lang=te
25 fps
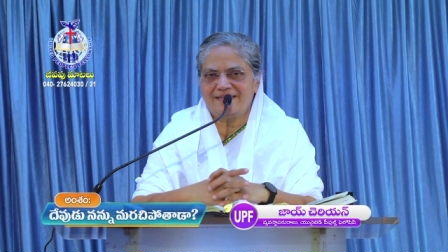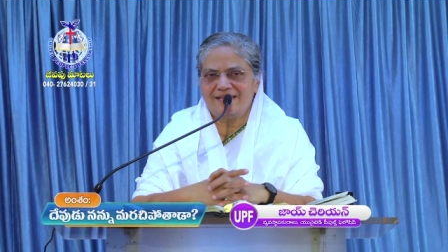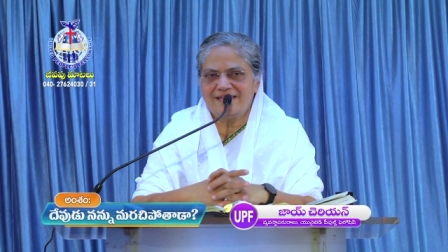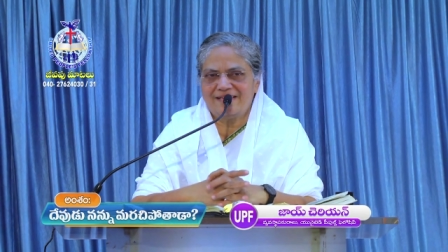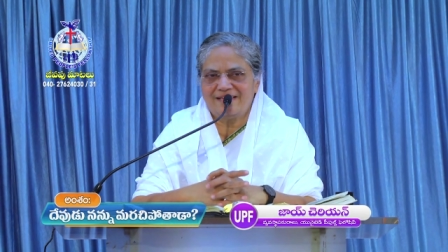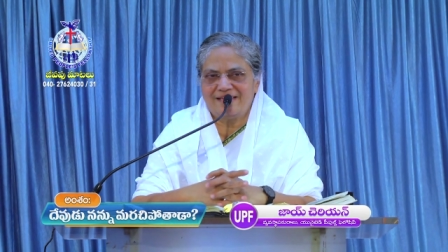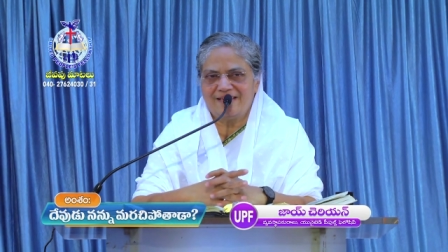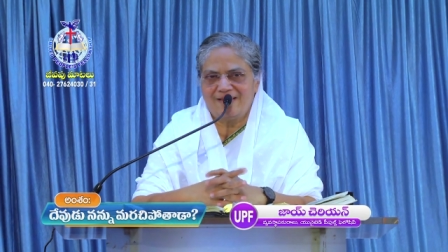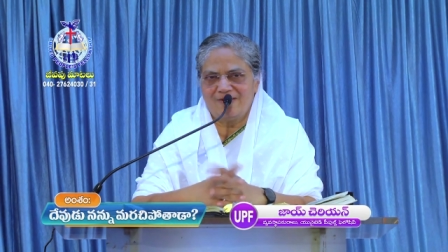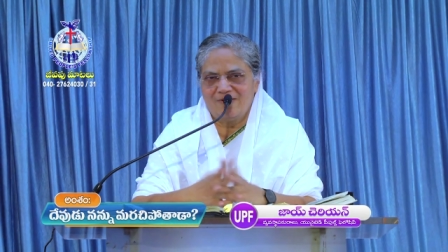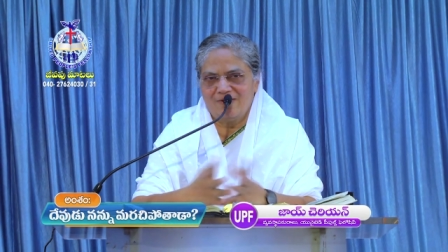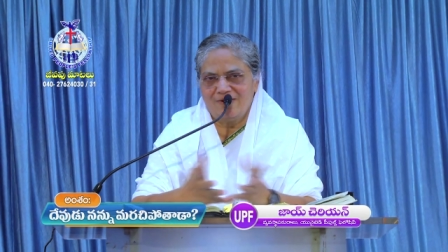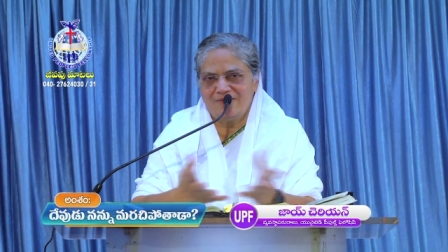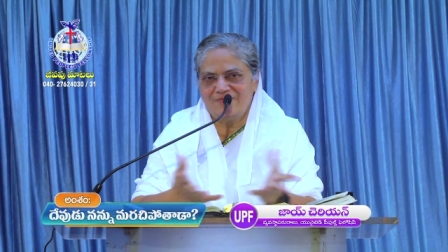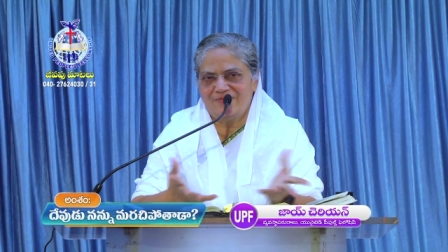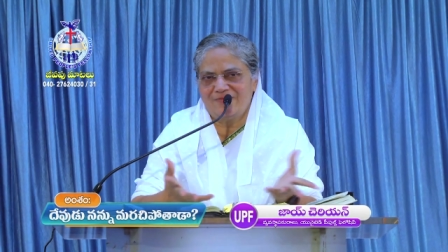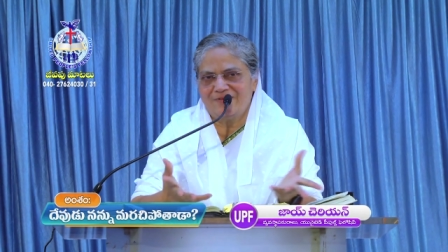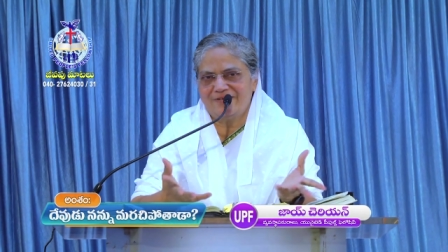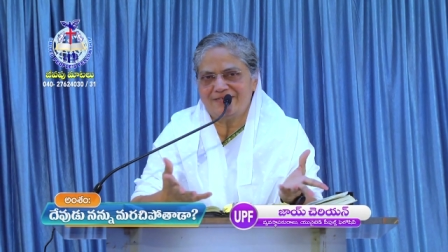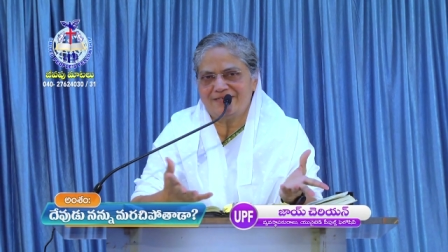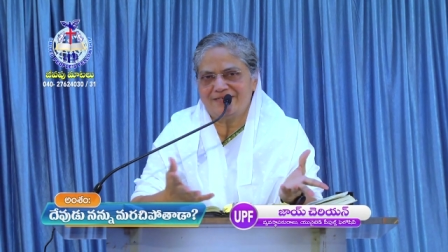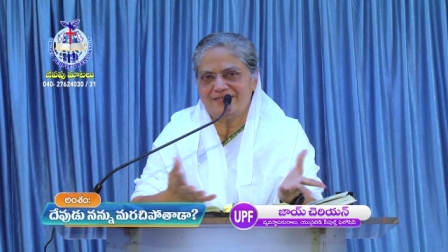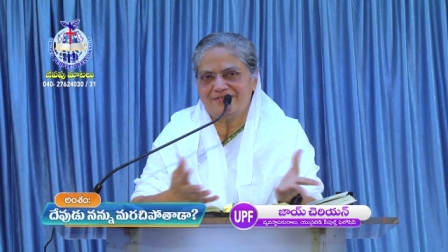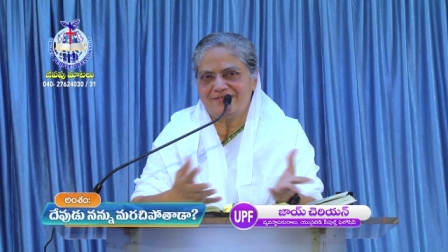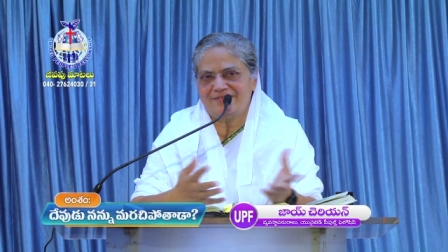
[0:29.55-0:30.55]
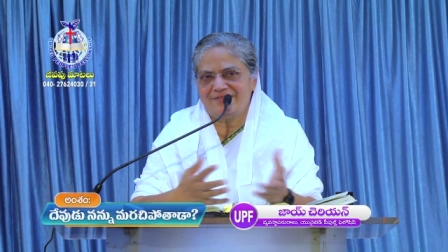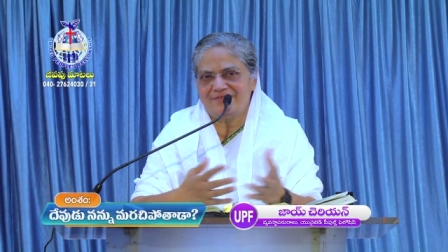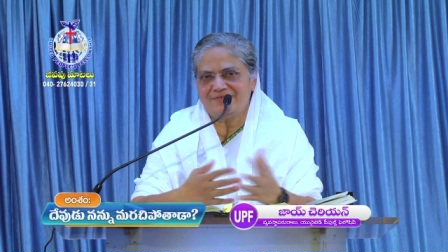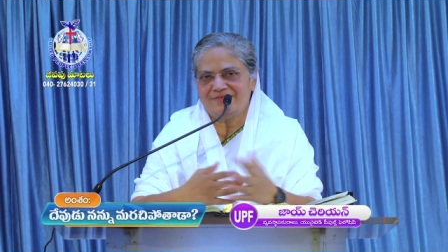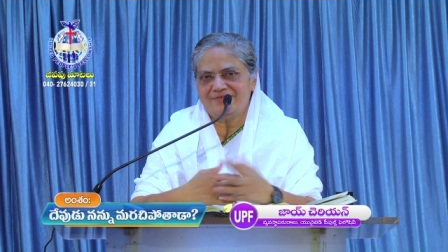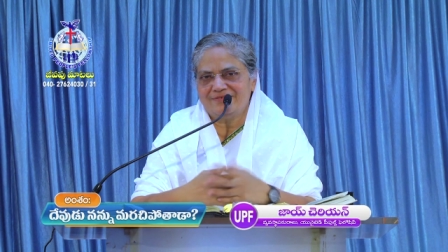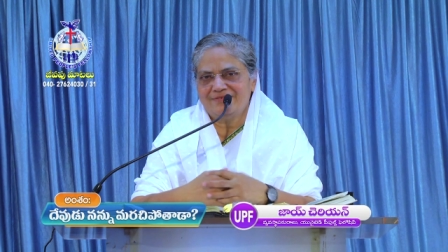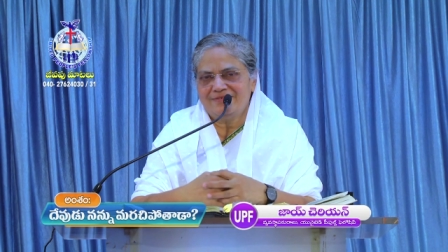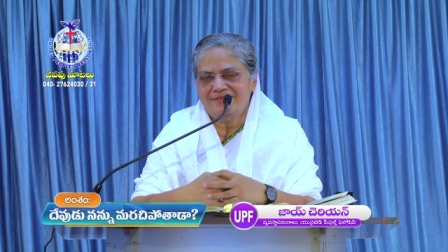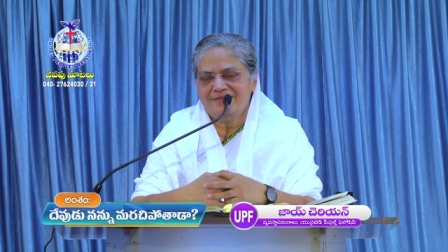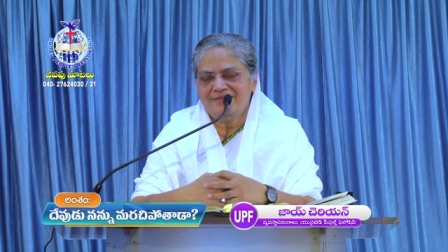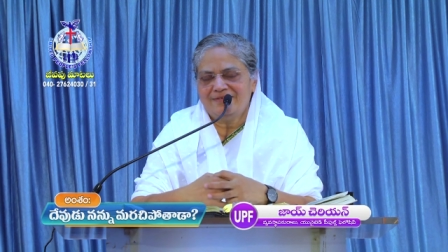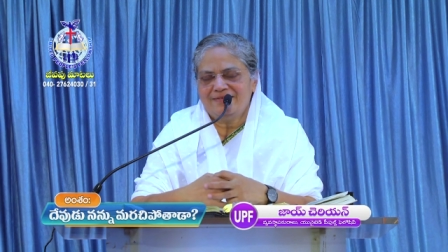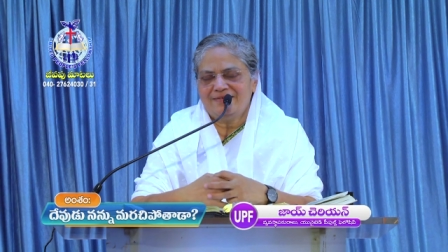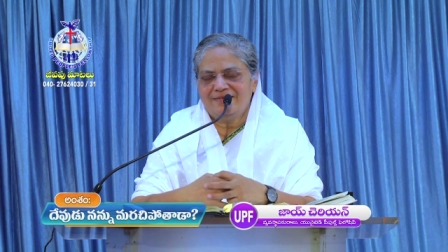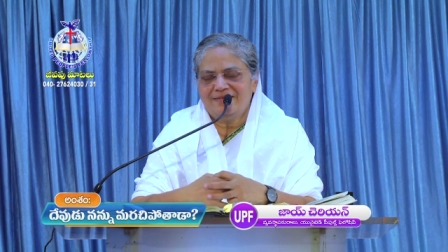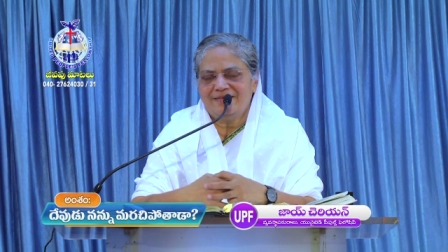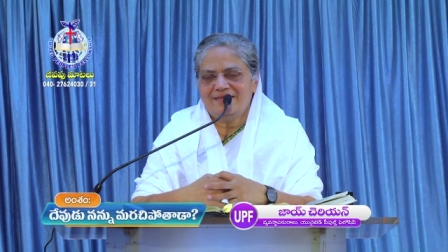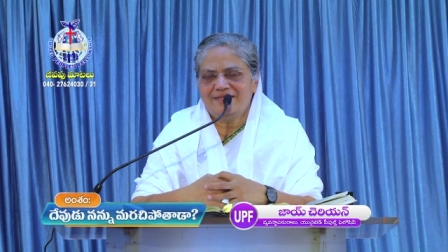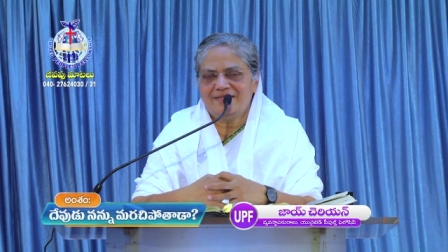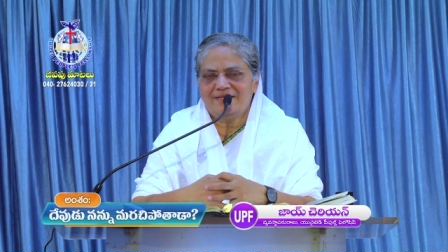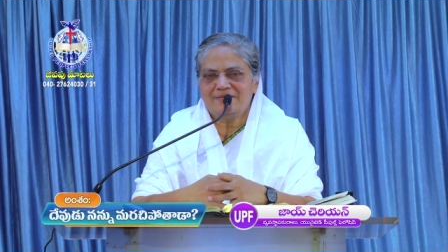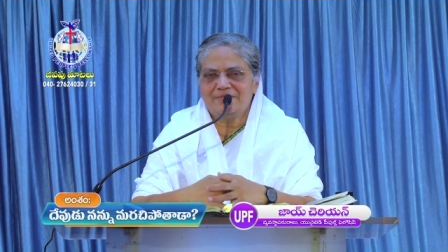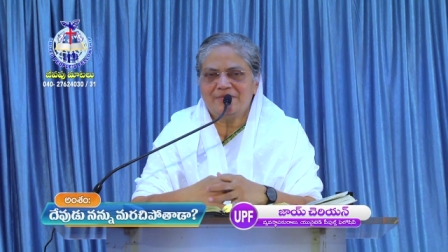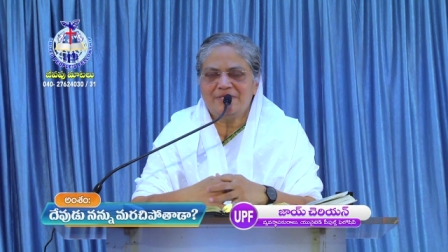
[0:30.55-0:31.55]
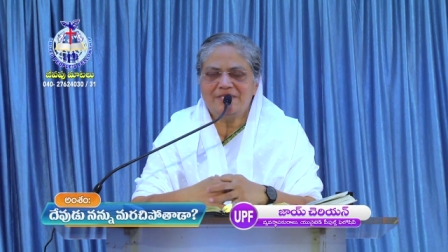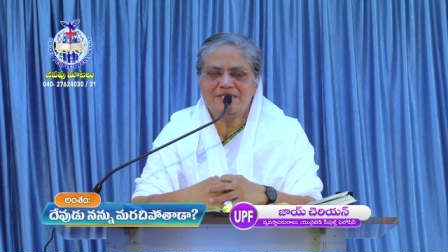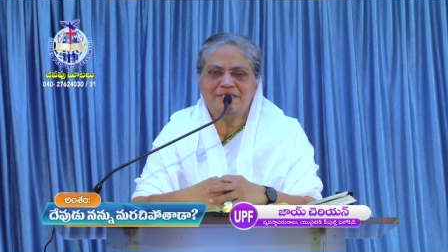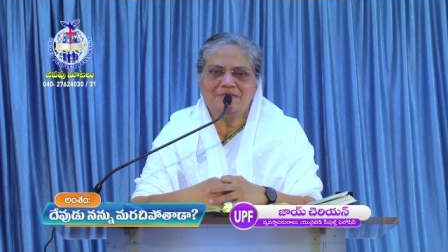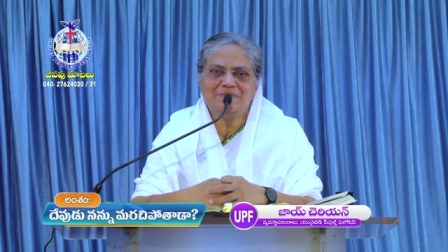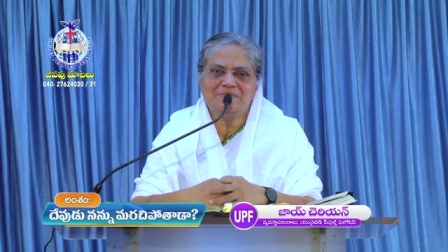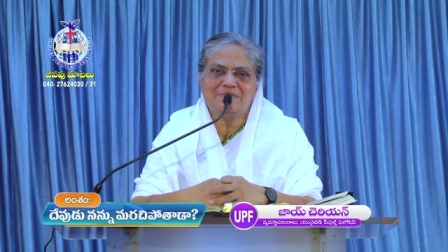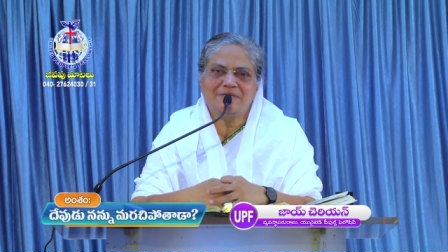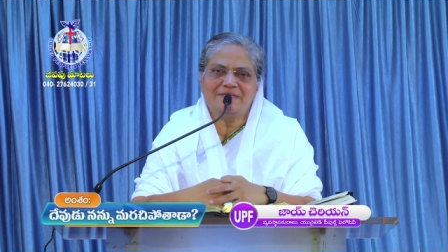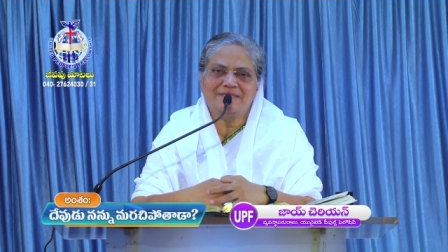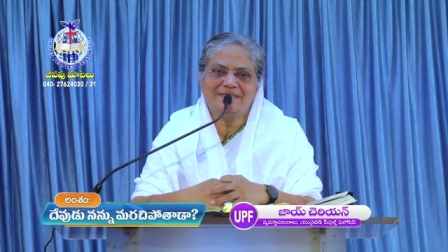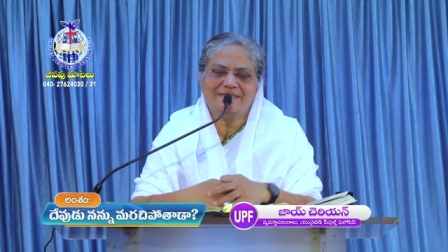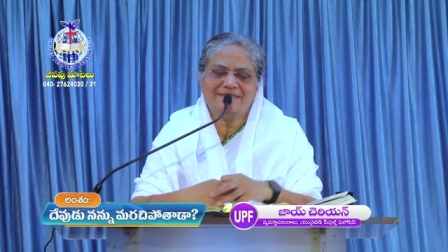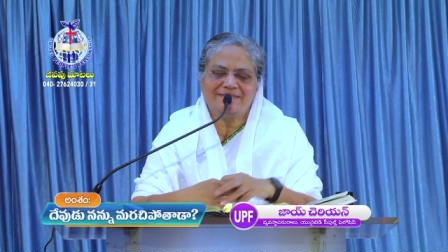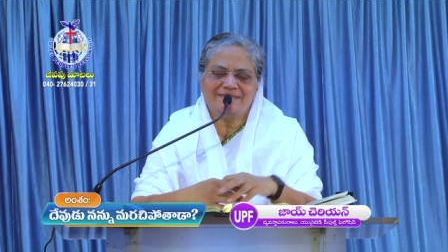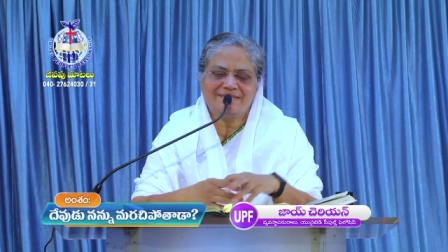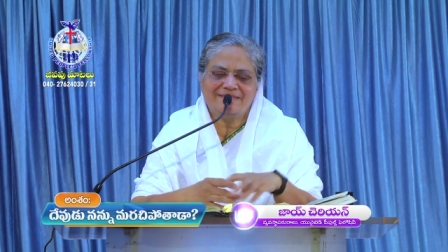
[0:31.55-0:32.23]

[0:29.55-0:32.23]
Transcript: ఐ కెనాట్ ఫర్గెట్ యూ ఎంత మంచి మాట